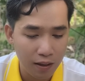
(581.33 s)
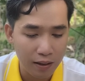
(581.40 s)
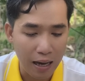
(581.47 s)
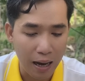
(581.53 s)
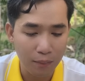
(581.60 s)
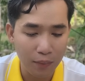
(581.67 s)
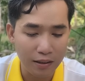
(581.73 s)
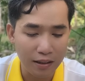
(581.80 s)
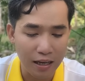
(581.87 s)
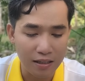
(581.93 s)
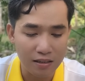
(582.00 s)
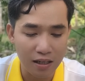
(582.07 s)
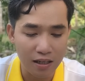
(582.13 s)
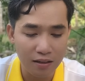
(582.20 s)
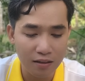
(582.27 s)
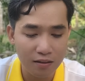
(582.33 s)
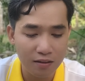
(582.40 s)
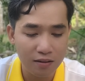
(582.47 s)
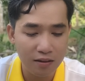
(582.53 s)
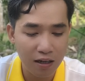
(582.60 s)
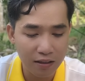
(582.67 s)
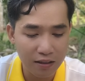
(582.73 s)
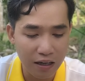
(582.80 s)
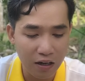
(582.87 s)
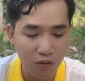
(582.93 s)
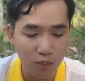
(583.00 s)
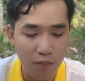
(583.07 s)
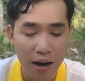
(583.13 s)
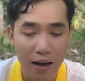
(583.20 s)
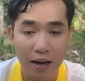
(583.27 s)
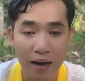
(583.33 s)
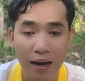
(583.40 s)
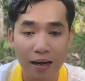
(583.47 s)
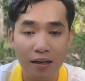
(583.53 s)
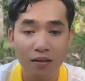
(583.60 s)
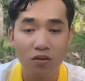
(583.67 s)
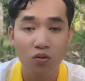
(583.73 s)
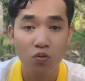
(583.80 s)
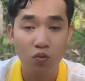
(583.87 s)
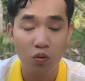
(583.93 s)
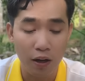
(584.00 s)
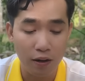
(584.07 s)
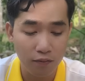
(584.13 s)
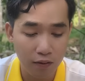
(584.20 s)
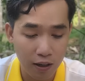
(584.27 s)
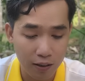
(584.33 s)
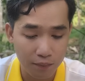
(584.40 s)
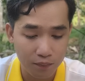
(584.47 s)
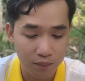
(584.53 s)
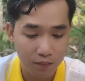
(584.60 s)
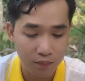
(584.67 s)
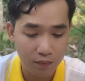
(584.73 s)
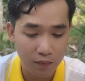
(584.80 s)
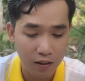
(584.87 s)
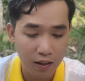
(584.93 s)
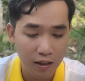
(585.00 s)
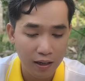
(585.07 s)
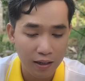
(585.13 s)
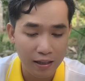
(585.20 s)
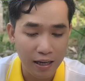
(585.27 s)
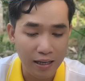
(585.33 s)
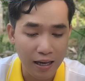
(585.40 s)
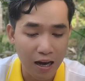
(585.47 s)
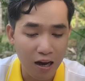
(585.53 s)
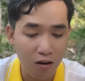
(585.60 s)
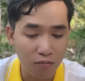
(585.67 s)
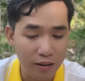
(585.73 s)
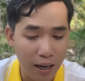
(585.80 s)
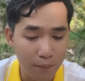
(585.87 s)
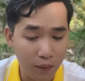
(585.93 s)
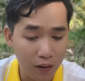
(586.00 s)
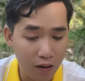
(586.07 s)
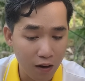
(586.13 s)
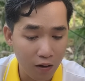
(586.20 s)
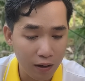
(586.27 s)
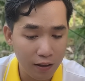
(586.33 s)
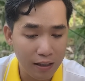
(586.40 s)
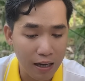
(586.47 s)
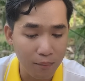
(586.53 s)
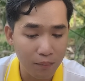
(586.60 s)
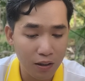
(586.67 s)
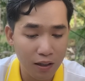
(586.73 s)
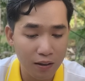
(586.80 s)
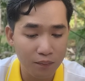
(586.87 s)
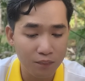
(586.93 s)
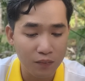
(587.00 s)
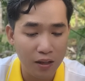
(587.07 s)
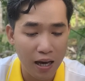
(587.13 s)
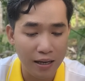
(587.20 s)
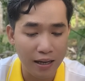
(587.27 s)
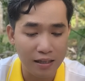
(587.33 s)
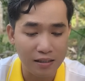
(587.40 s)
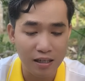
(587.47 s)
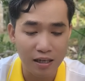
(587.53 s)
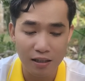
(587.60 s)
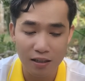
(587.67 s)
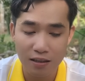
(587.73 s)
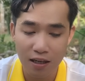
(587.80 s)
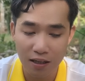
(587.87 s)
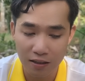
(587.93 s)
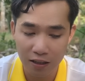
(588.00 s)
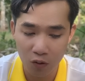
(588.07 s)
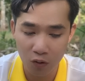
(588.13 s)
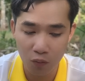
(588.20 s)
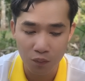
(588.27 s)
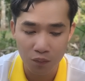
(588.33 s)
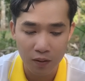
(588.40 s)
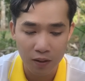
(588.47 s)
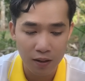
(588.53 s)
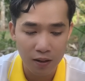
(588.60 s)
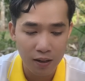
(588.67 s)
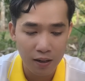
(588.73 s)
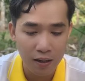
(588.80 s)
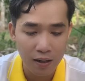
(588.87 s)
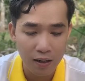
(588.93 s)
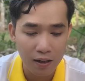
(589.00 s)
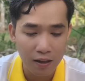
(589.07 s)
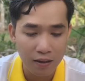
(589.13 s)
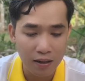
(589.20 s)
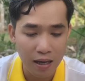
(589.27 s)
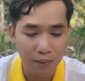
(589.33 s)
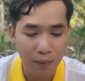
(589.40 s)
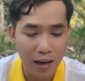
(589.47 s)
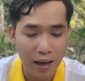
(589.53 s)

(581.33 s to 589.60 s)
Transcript: Cảm ơn nhạc sĩ rất nhiều bài hát tuyệt vời Khán giả Hồng Cầm thì nói cảm ơn anh nhạc sĩ thật nhiều. Nay bé